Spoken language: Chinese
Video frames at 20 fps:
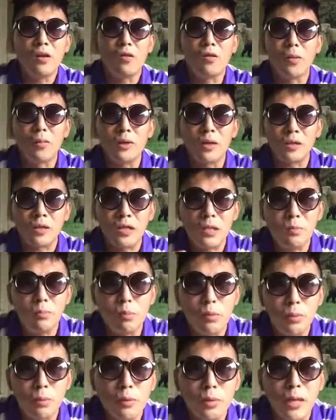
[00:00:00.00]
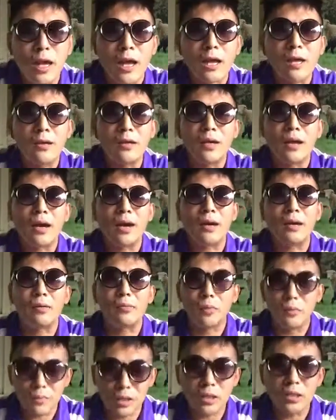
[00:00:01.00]
我们要一步步来啊，
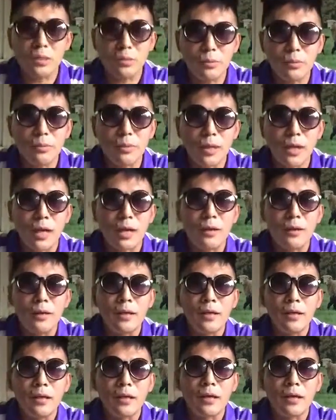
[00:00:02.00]
我们要一步步来。